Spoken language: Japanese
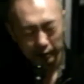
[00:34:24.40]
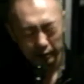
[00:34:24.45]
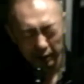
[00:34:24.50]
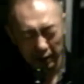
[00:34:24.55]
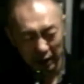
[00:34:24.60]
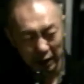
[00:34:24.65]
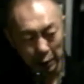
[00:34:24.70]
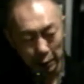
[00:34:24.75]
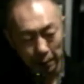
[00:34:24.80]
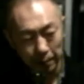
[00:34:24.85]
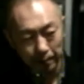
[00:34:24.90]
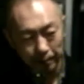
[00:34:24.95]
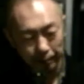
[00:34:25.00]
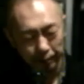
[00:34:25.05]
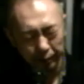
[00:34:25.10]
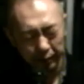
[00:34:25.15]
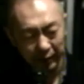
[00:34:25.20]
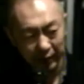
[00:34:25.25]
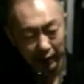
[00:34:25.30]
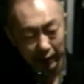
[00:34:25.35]
を、その
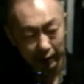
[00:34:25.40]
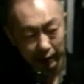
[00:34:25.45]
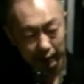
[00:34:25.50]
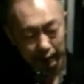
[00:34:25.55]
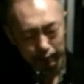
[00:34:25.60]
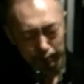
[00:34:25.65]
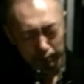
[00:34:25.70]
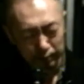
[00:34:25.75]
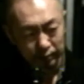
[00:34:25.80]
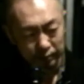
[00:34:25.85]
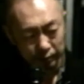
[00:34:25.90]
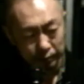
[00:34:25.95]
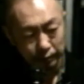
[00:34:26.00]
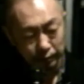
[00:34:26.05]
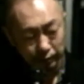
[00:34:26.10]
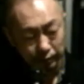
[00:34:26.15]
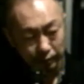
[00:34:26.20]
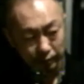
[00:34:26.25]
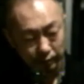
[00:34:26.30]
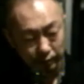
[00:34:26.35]
ドラム、じゃ
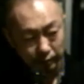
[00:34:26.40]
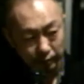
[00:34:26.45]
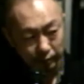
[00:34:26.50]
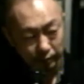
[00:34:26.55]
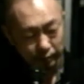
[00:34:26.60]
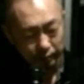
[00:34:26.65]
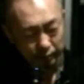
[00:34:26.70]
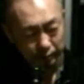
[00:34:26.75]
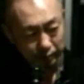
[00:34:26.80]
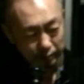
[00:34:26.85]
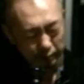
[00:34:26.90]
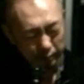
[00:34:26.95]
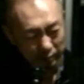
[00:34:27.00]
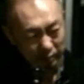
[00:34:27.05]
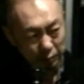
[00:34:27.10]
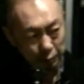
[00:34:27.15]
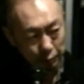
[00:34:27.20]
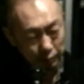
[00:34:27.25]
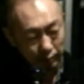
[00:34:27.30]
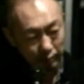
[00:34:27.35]
ベースを
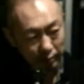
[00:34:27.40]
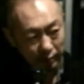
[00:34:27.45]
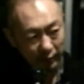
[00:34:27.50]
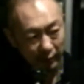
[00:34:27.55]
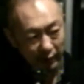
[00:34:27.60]
触ったのっ